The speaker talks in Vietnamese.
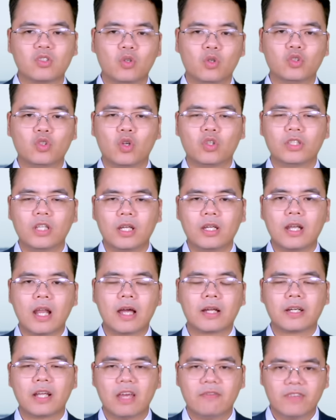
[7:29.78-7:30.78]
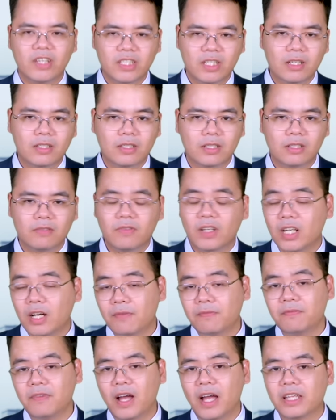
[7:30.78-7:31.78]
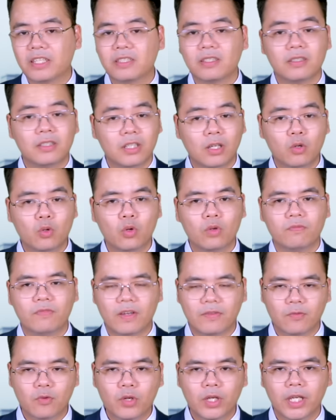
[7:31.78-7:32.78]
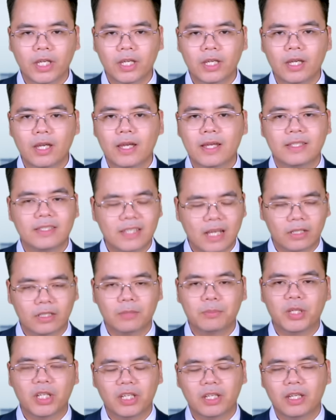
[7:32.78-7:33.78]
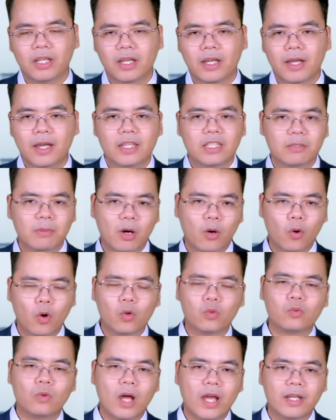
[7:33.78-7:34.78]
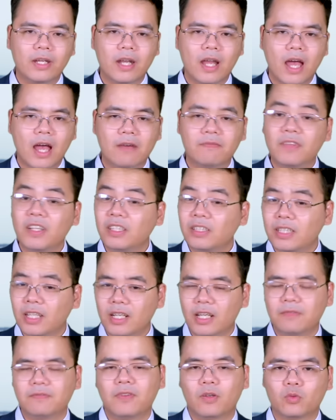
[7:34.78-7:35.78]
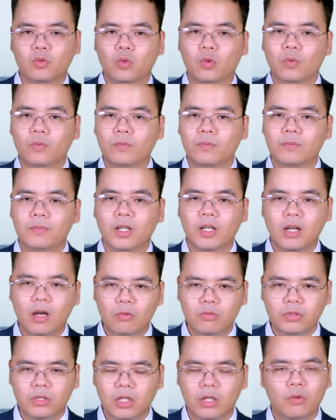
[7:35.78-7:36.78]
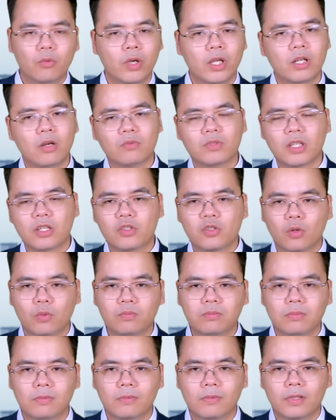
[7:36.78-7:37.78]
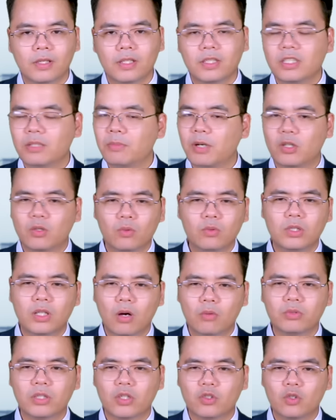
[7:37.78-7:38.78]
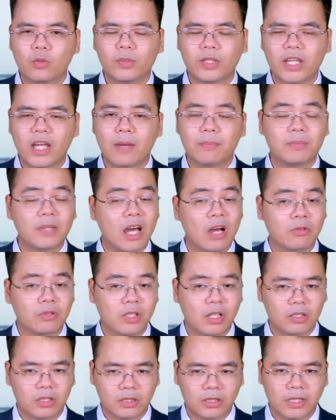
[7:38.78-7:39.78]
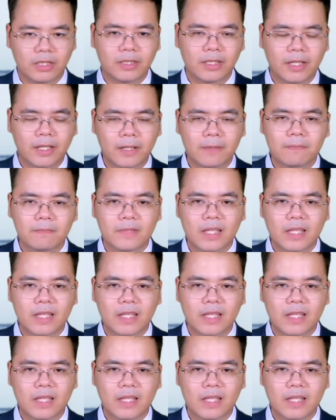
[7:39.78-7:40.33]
dù tổn thất nặng nề về nhân sự và gặp phải sự thiếu hụt về vũ khí, trang thiết bị, nhưng mà Ukraine vẫn tiến hành phòng thủ, không ngừng huy động dân chúng, nhưng mà cũng không thể giúp Kiev đảo ngược được tình thế.